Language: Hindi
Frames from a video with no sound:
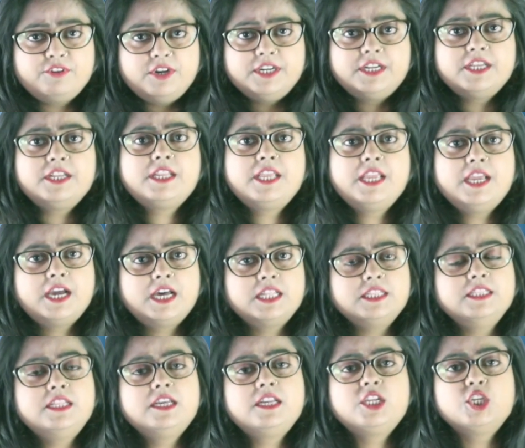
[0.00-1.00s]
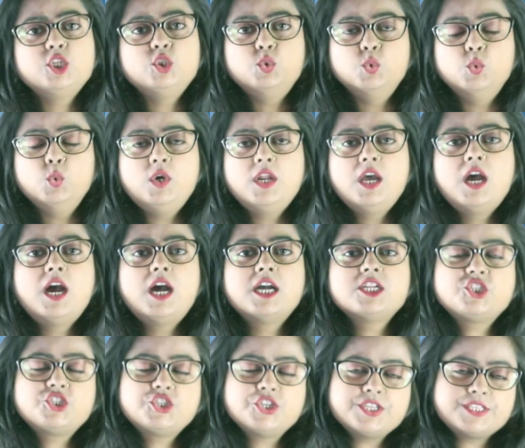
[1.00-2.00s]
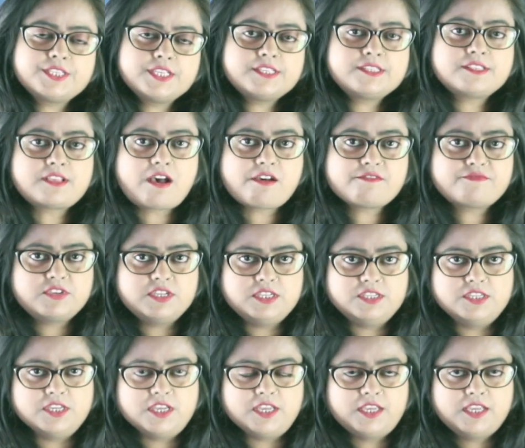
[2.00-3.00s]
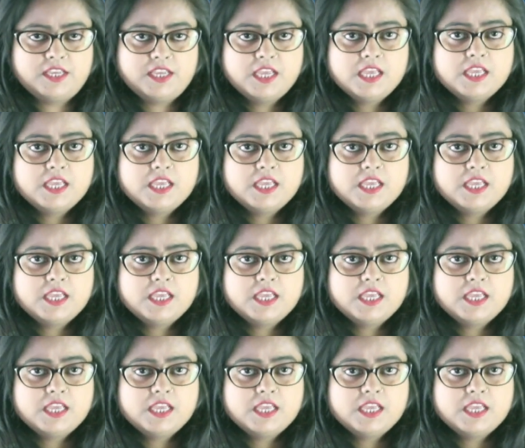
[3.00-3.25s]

फिल्टर के अंदर की धूल अच्छे से साफ की जाए